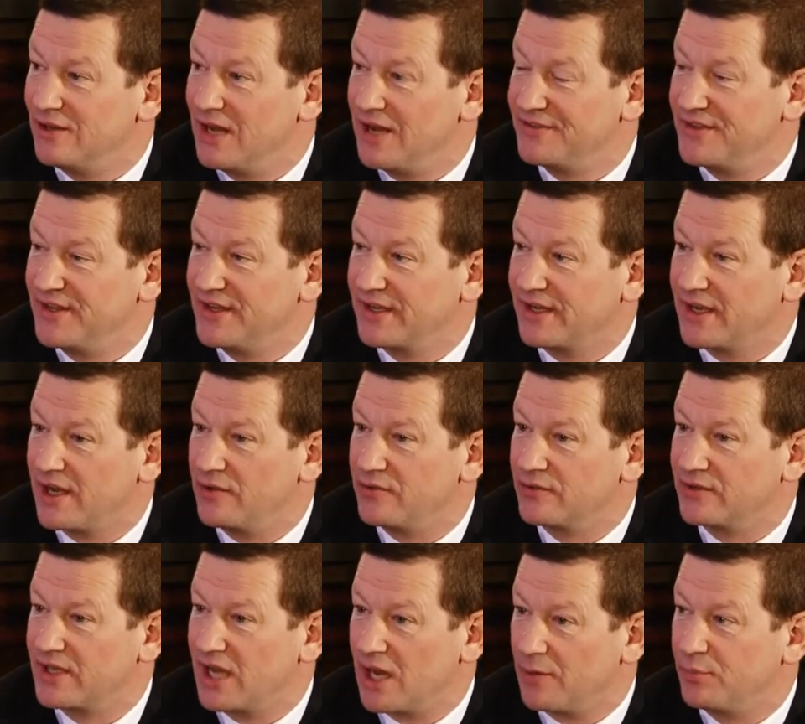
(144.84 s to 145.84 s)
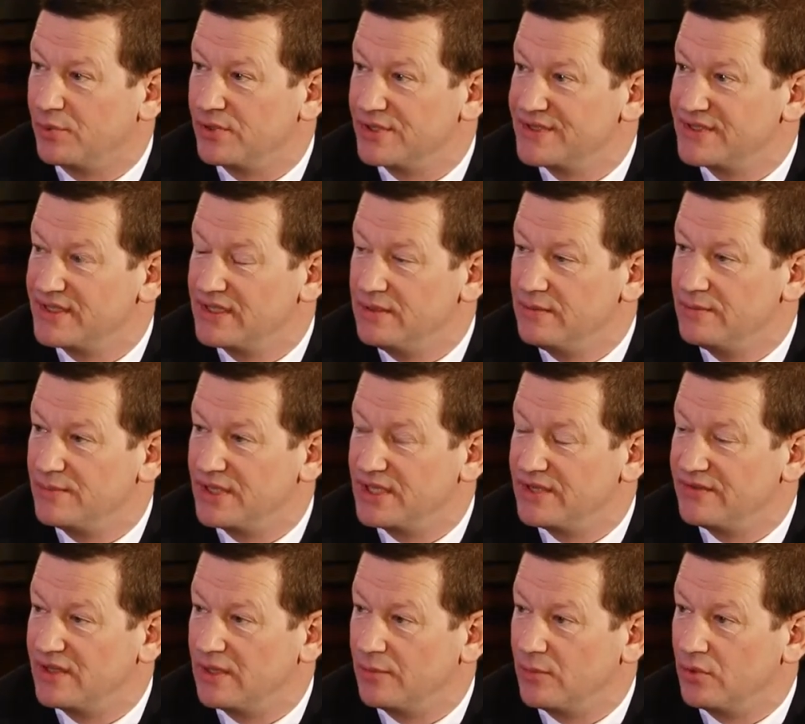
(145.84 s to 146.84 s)
intégrée à une carte policy, bien
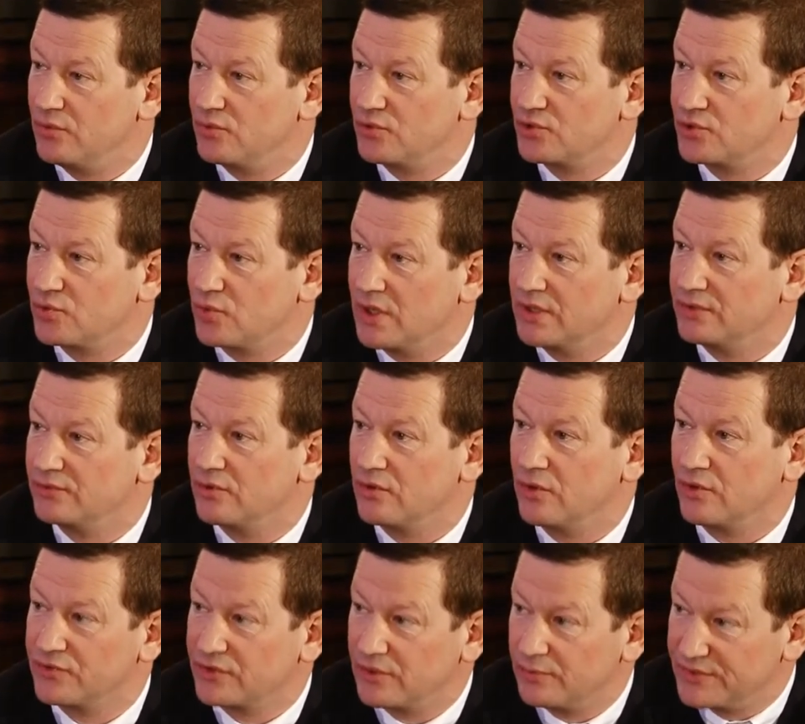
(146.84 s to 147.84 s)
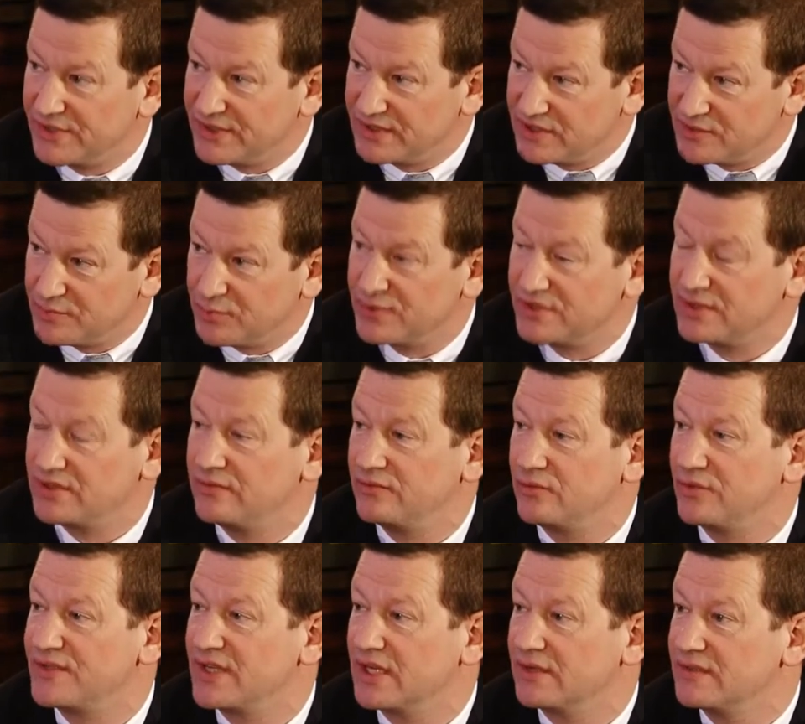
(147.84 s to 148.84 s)
évidemment, le choix de l'ensemble des dispositifs
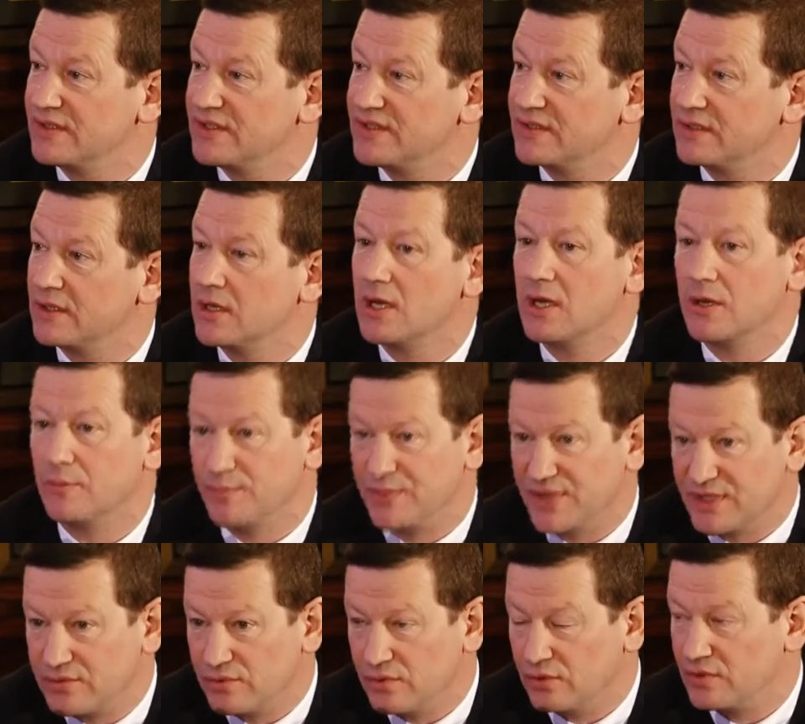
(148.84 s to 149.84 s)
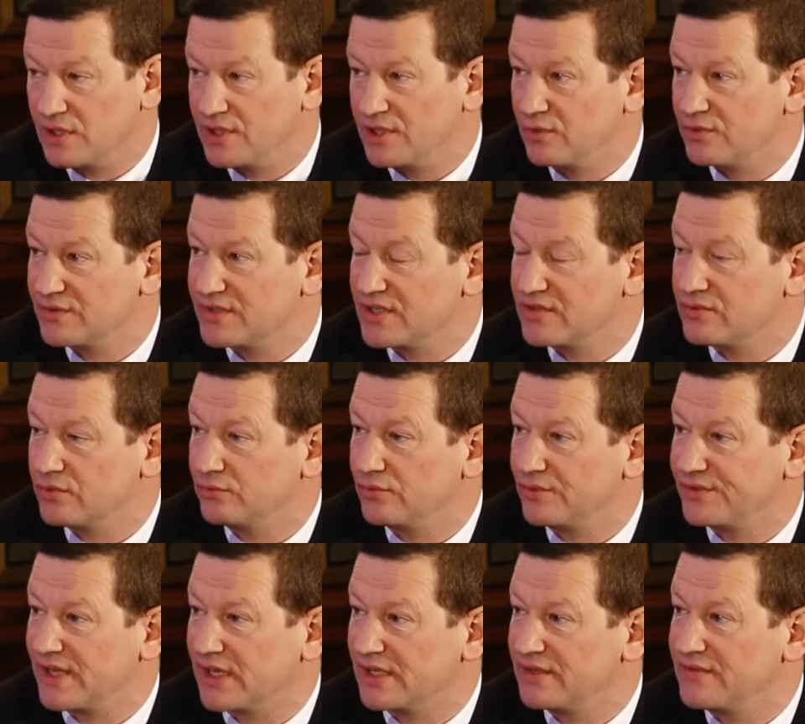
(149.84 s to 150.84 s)
de service Bien sûr, de la négociation
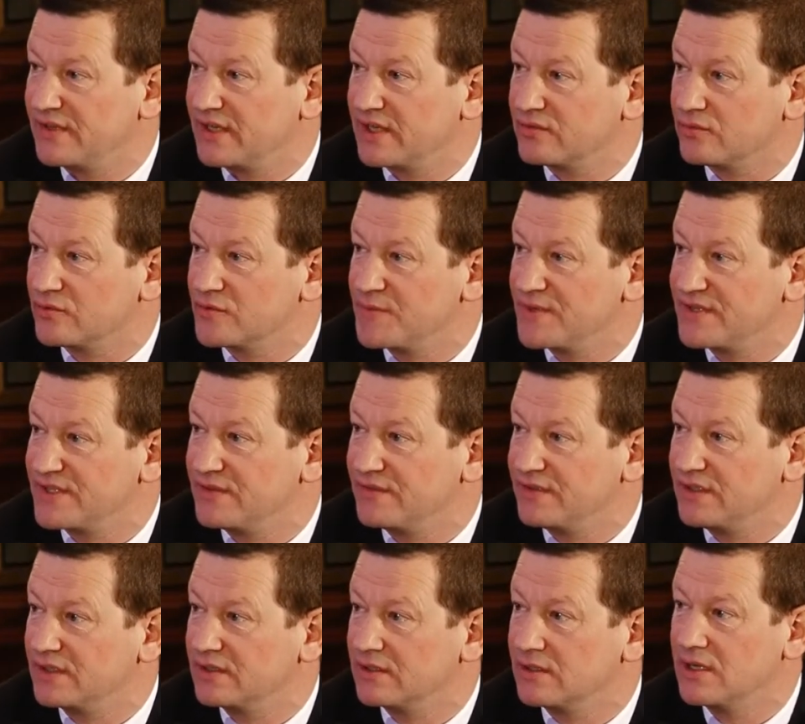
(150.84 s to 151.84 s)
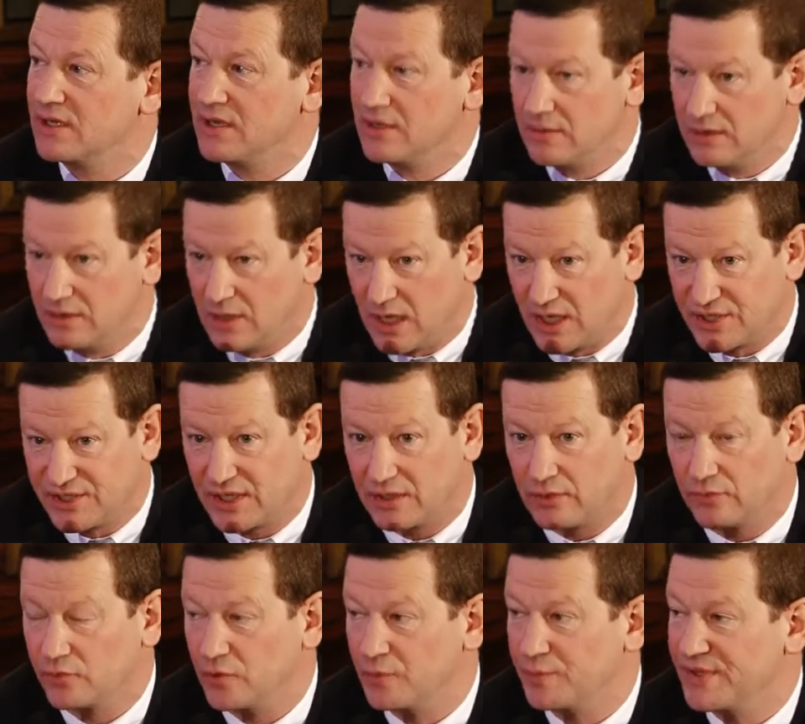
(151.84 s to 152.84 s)
de tarification spécifique à
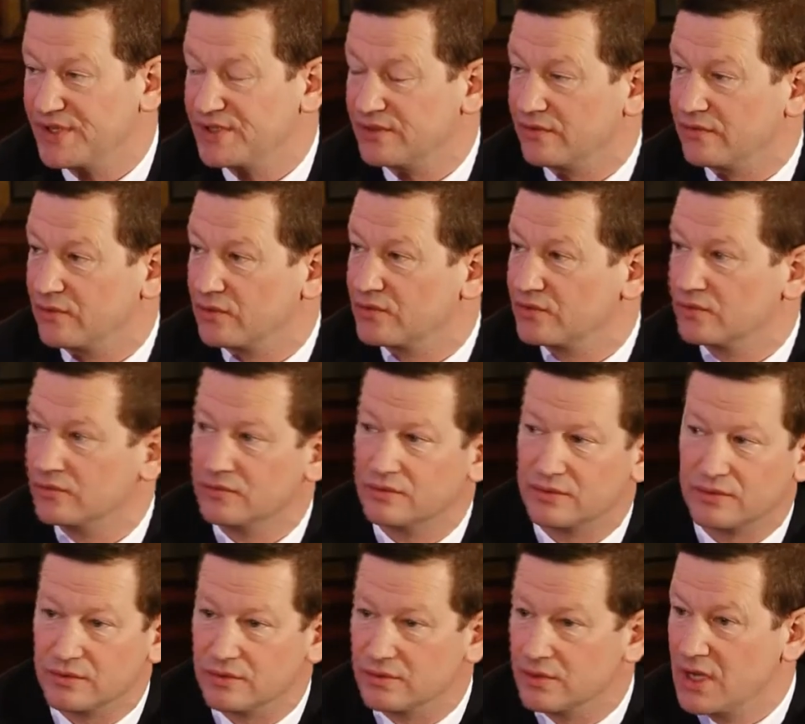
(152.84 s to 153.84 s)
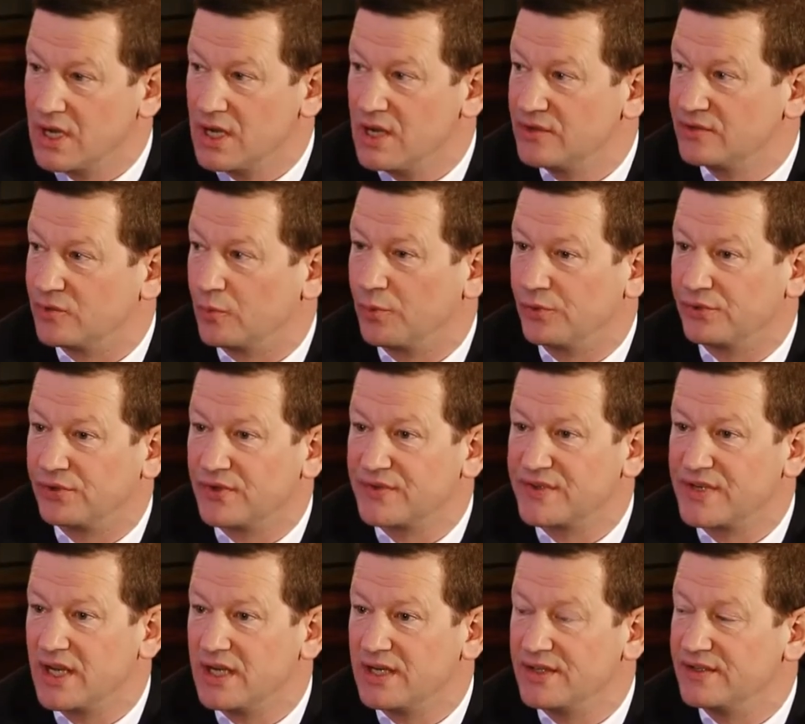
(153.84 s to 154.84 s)
chaque entreprise en fonction de son
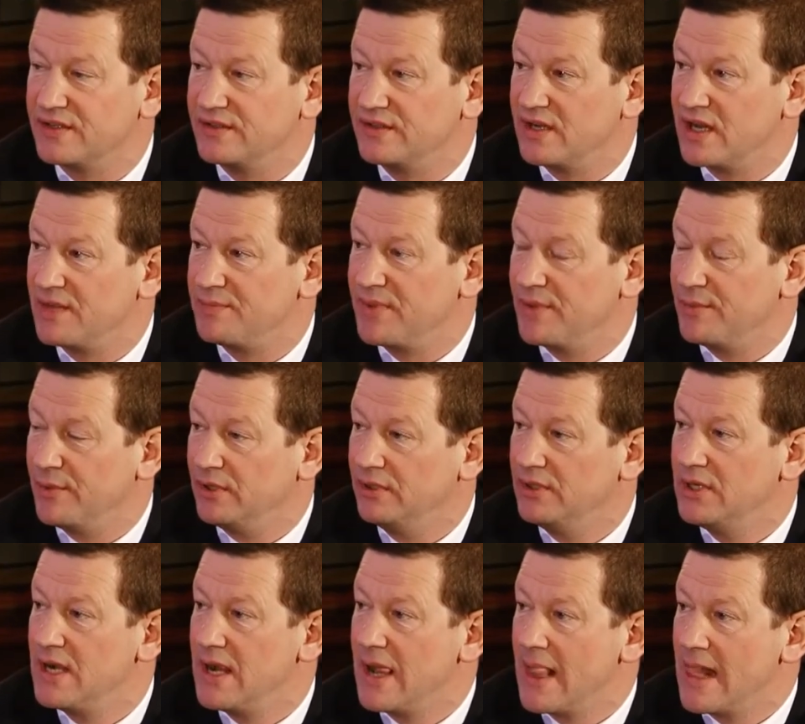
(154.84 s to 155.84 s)
potentiel et ses délais de paiement,